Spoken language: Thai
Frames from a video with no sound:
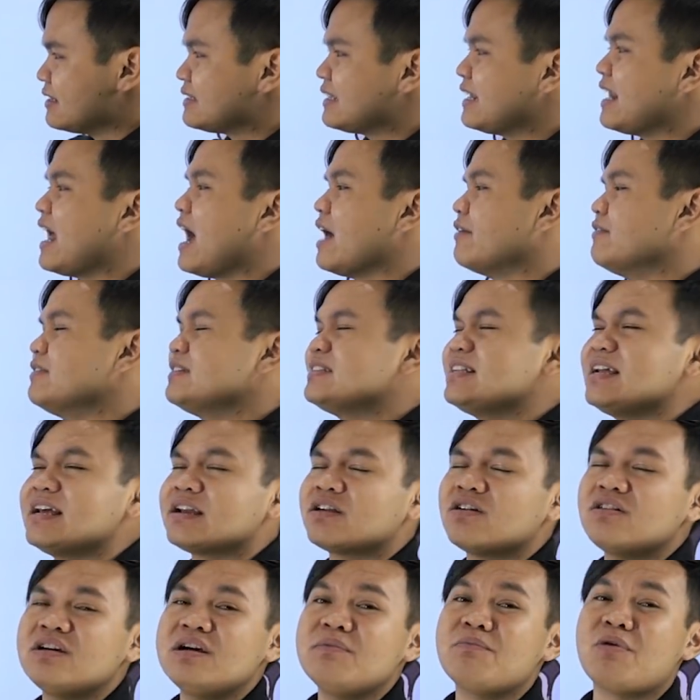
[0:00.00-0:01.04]
สถานวิเศษ
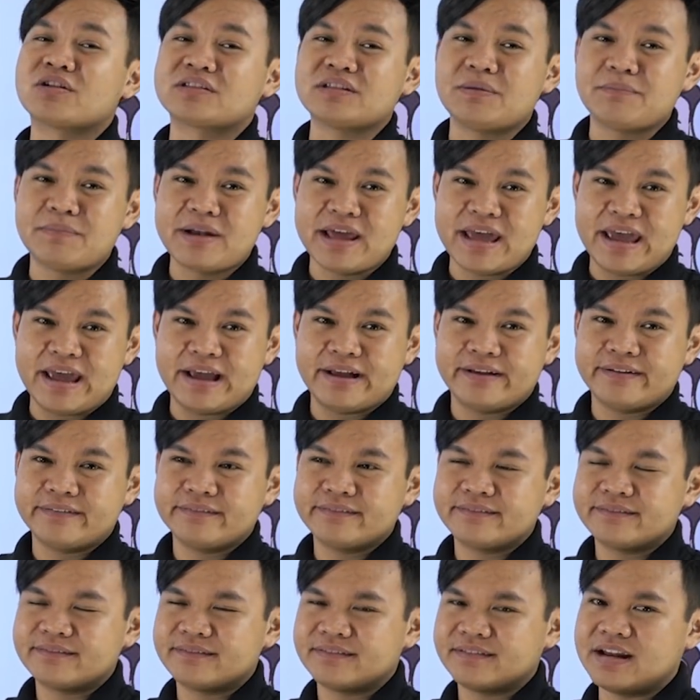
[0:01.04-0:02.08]
ก็คือบอกตำแหน่ง
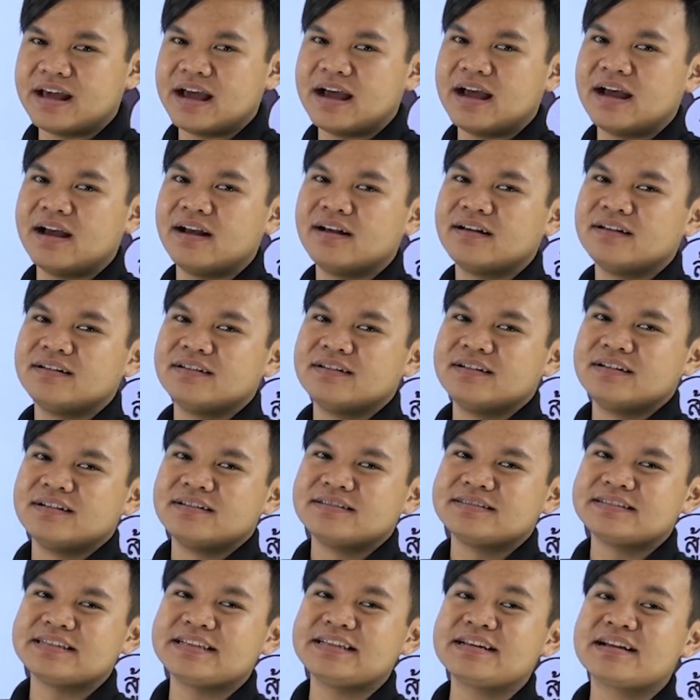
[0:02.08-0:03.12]
นะ
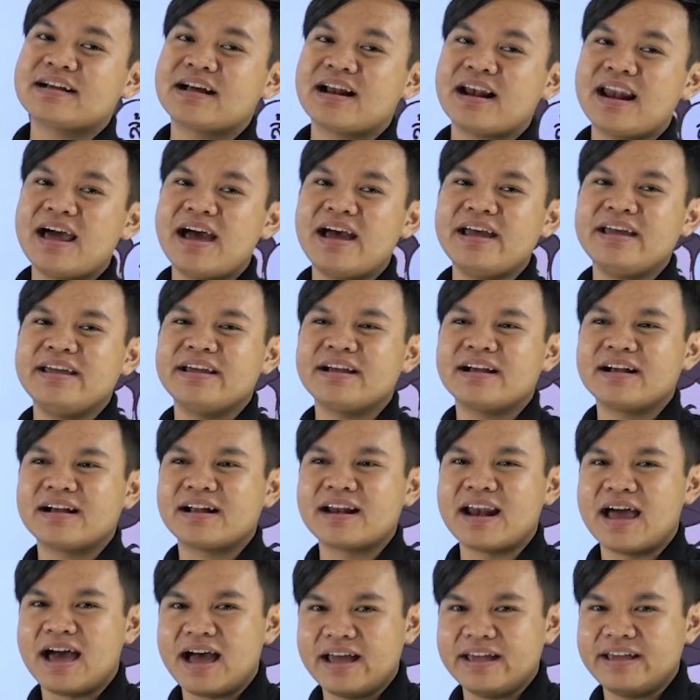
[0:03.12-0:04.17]
เช่นใกล้
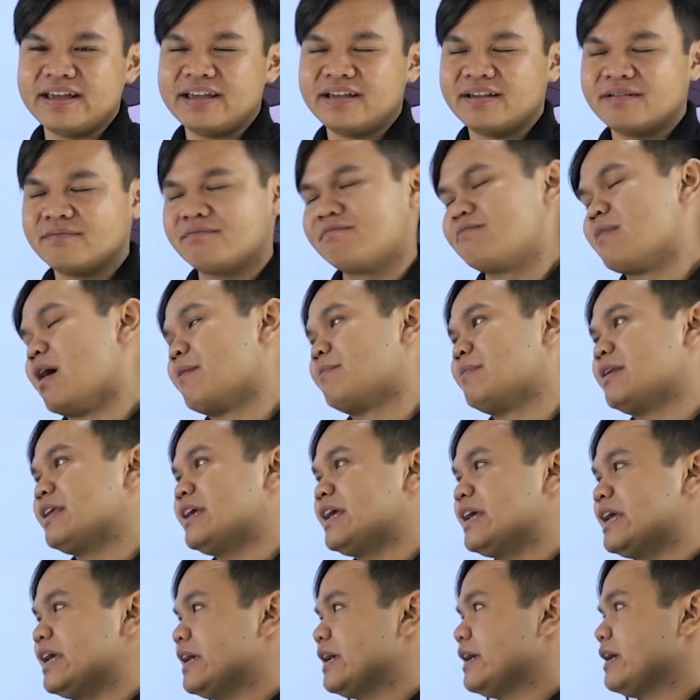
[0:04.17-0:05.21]
ไกลแบบ
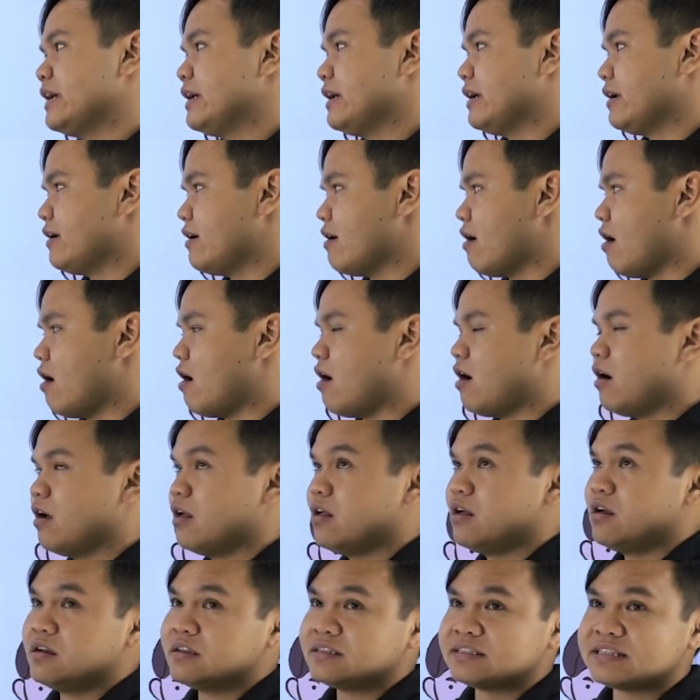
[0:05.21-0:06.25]
นี้เนาะ
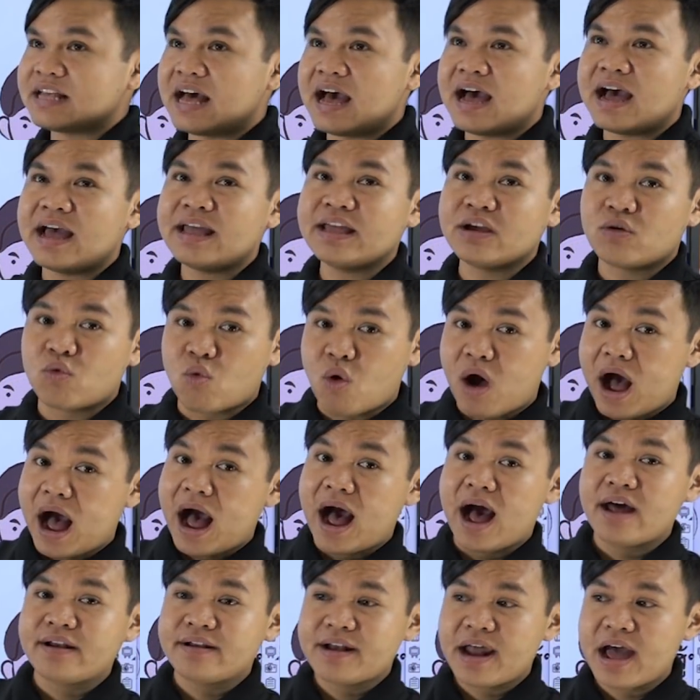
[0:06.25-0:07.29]
ซ้ายขวา
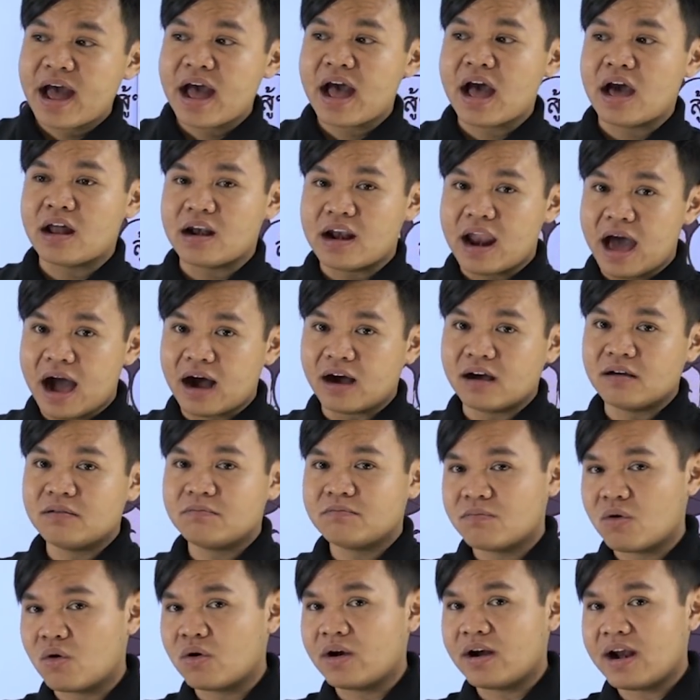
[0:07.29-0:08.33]
หน้าหลัง
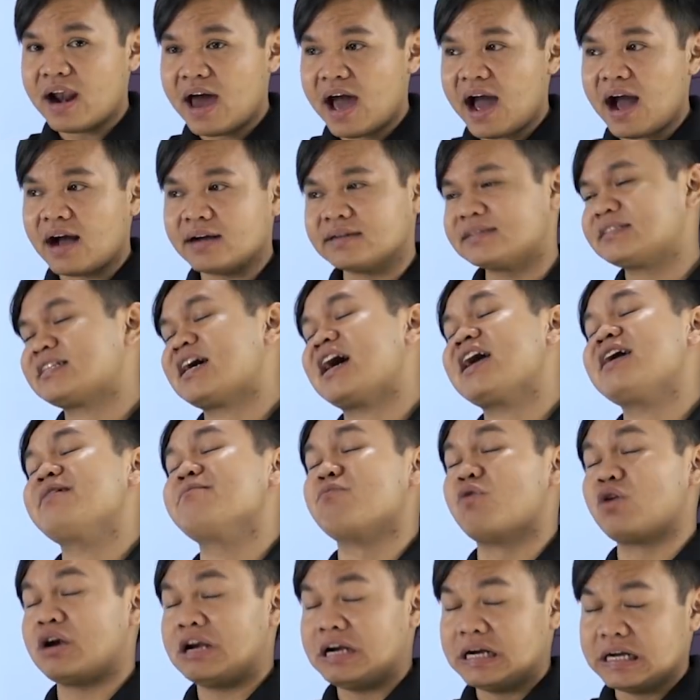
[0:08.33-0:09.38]
บนล่างใช่
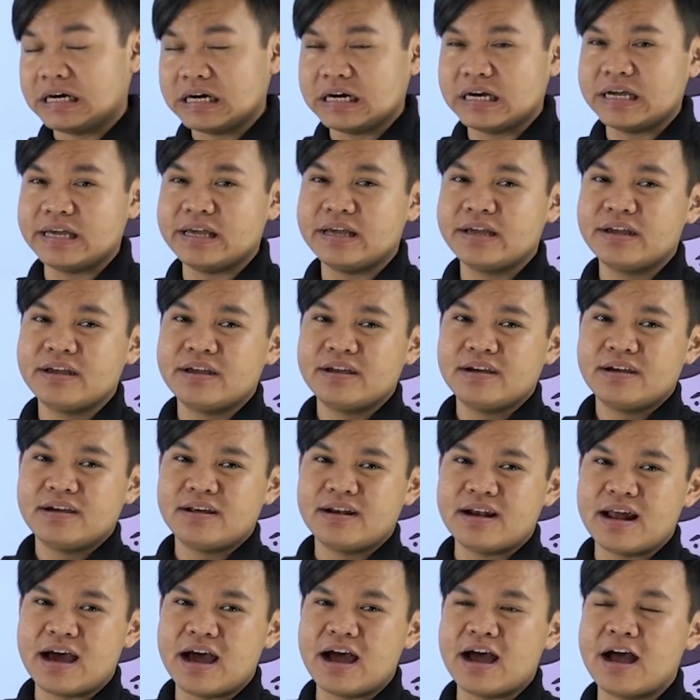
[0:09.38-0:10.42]
หมดเลย
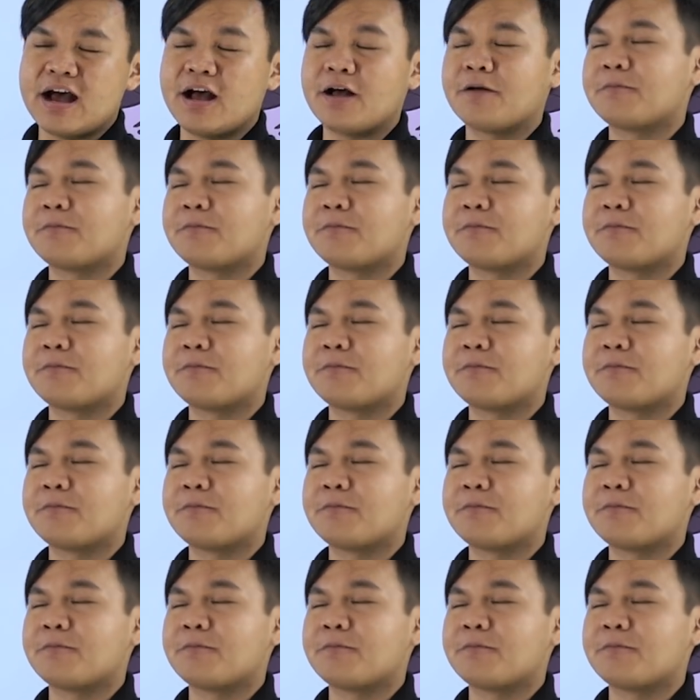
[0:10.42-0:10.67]
นะ